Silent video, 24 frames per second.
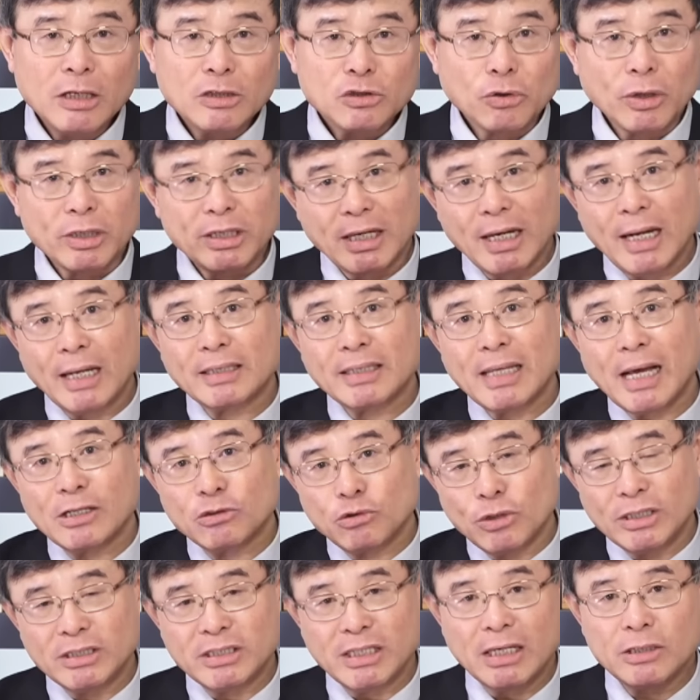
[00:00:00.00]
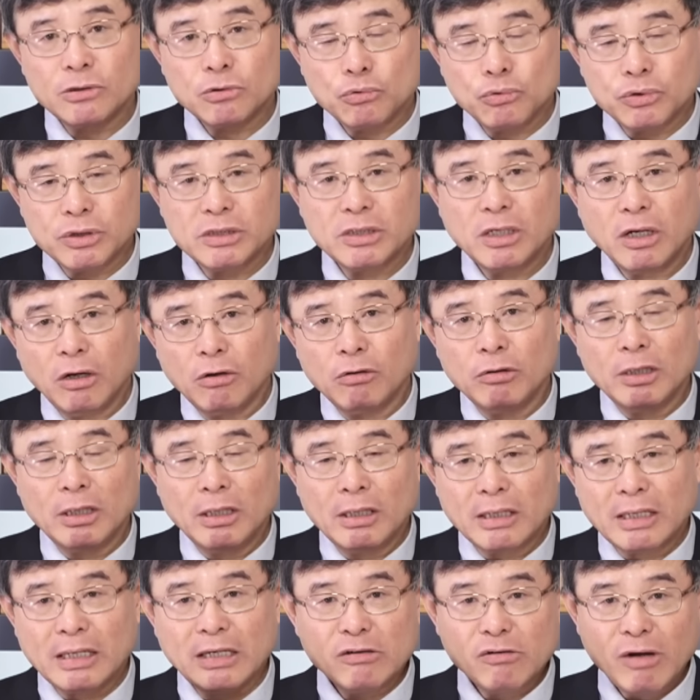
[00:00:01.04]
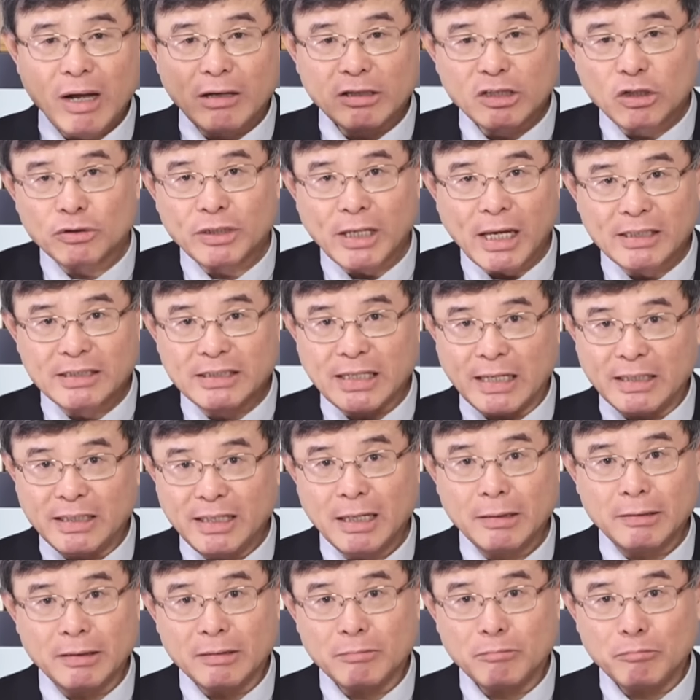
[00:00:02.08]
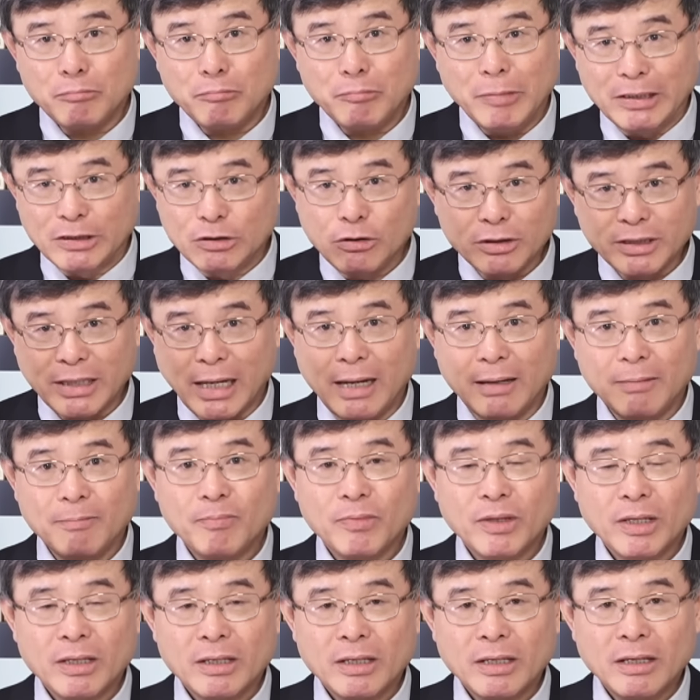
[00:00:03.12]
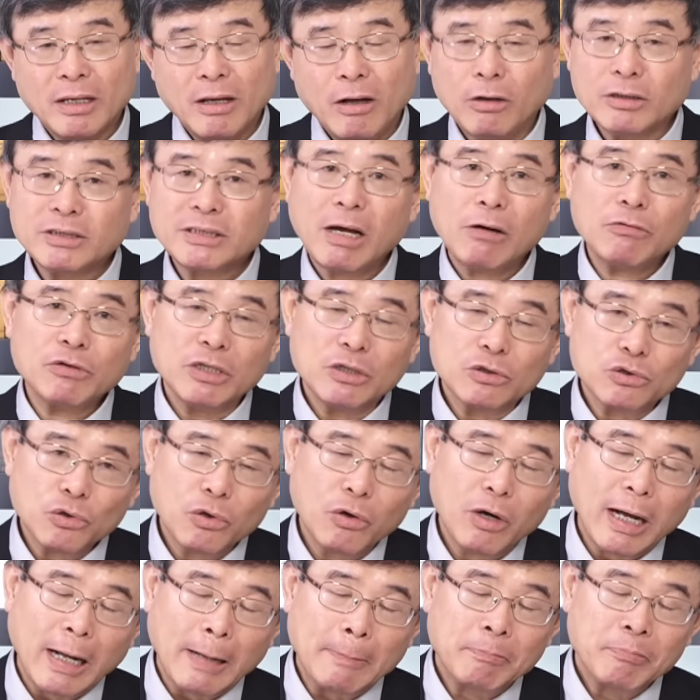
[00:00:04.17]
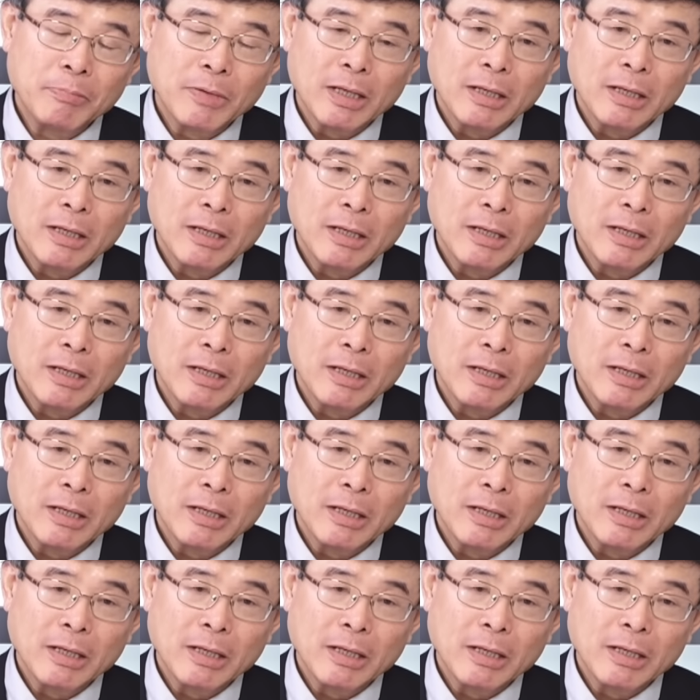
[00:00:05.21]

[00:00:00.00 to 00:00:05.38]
所以你看大选结束之后，各方都在检验民众党，而、哦、照理说啊，